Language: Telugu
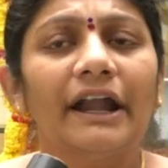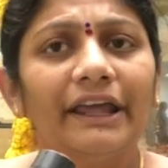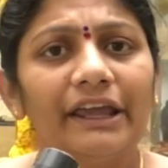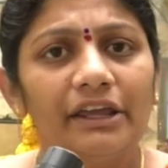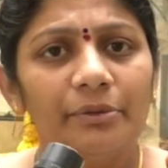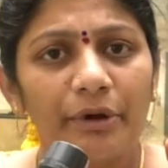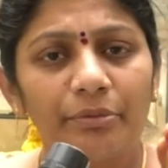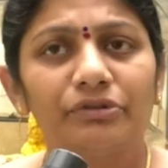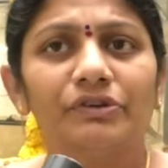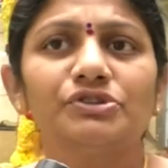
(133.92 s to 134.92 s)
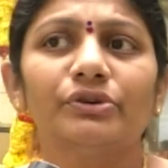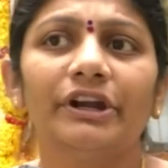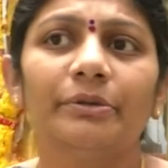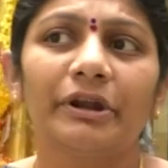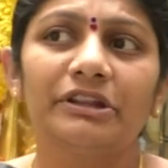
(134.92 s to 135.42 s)
అంటే ఈ ప్రభుత్వం
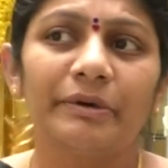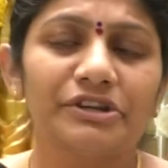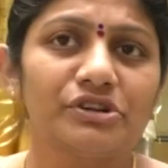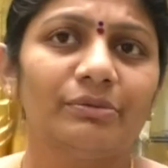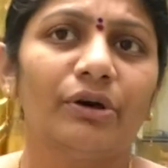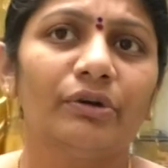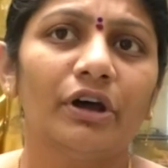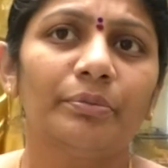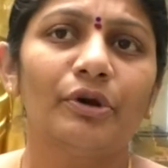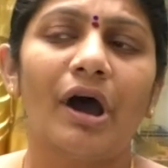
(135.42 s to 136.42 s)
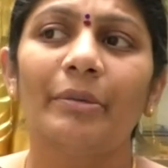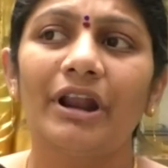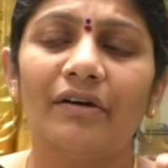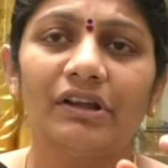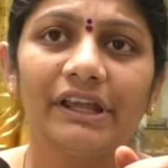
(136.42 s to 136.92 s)
చూడండి ప్రతిపక్షంలో ఉన్నప్పుడు
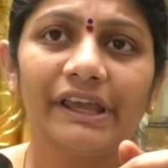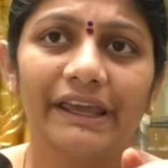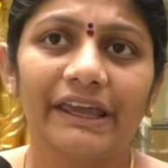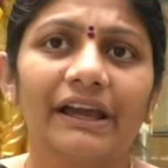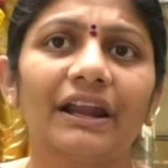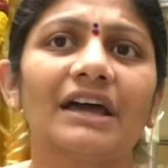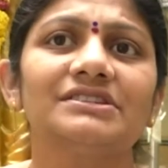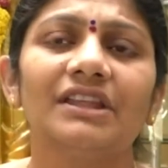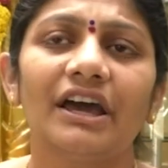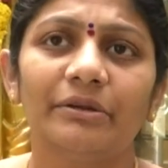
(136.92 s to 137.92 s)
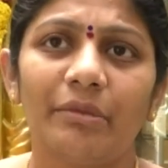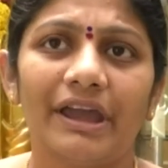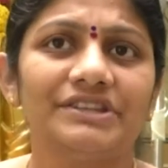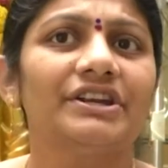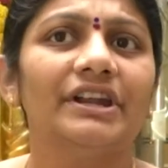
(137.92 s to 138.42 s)
అమరావతి ఏకైక రాజధాని
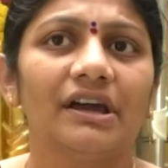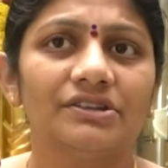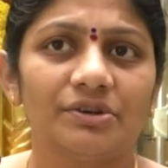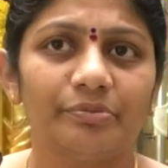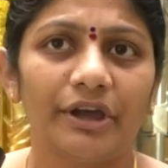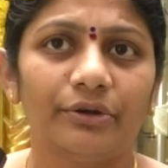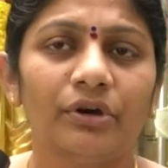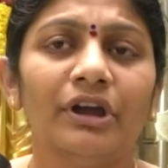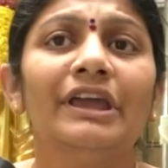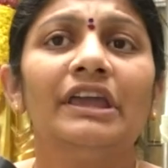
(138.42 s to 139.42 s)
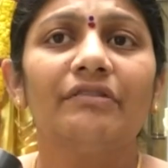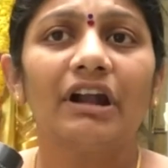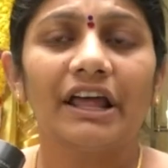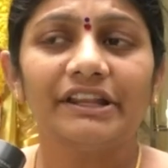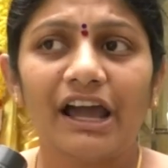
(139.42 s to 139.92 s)
మా ఎజెండా అని చెప్పారు
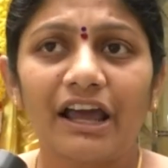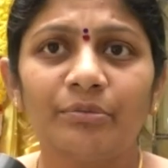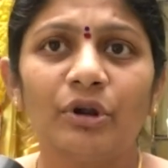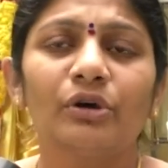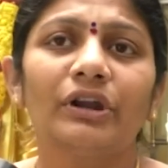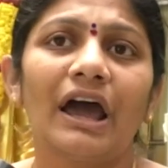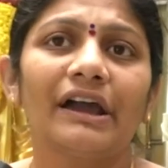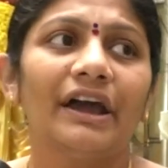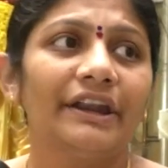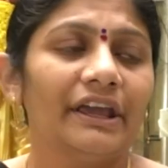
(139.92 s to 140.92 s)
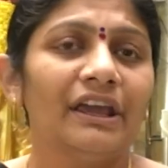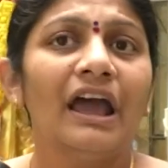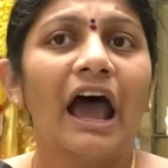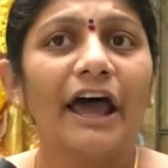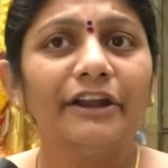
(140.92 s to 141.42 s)
ఇవాళ అధికారంలోకి రాగానే
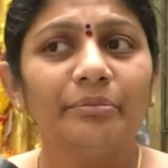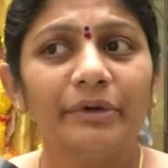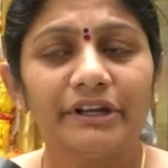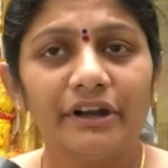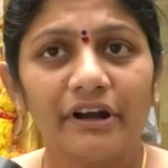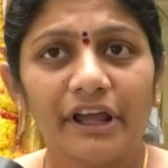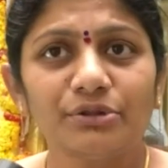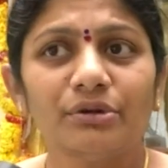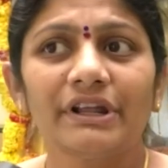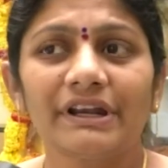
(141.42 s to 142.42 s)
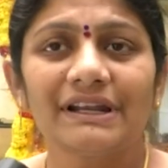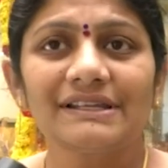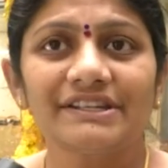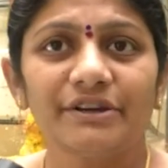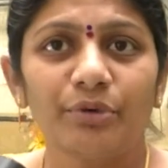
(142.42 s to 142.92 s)
అన్నం పెట్టిన రైతుల్ని
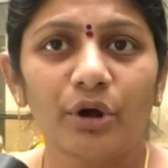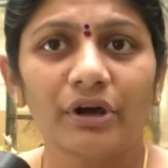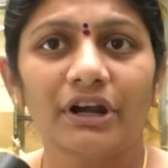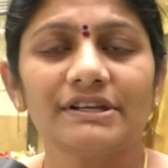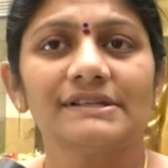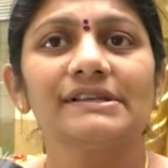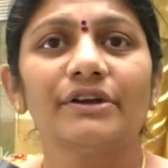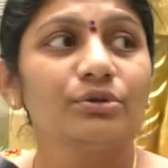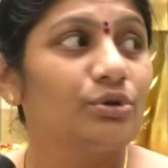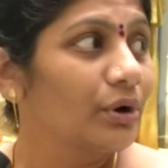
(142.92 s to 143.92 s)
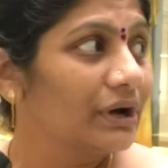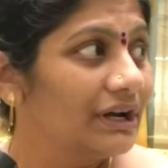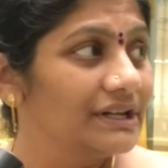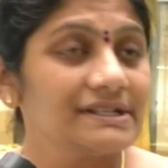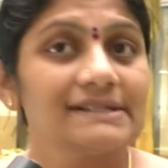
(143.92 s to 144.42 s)
రియల్ ఎస్టేట్ బ్రోకర్లు చేశారు
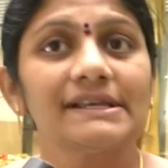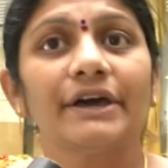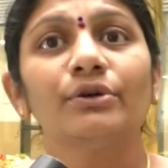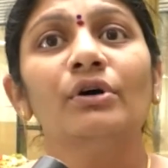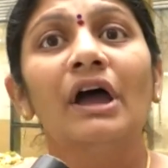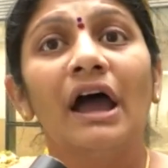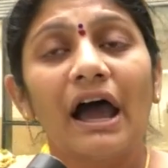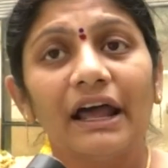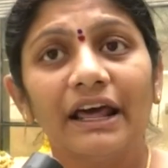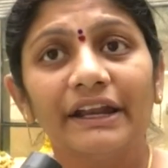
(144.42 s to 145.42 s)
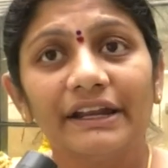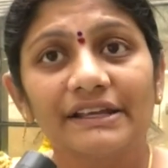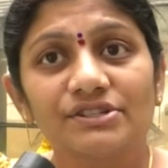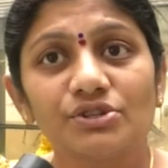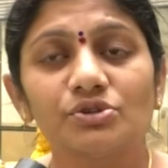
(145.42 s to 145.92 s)
దొంగల్ని చేశారు అలానే
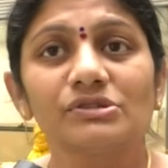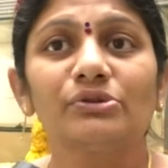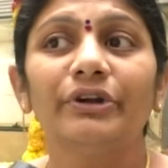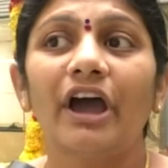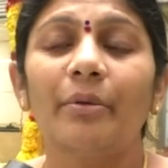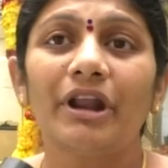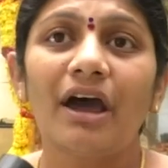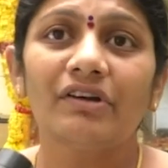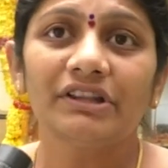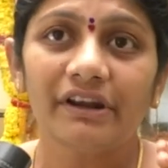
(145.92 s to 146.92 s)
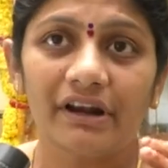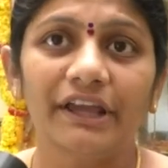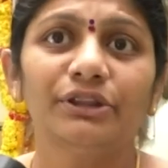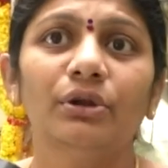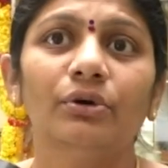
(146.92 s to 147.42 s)
నెక్స్ట్ చూసుకుంటే అమరావతి
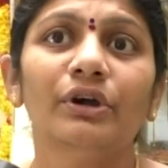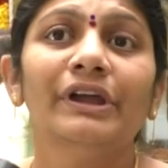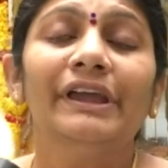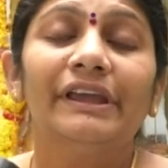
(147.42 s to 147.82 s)
రైతులు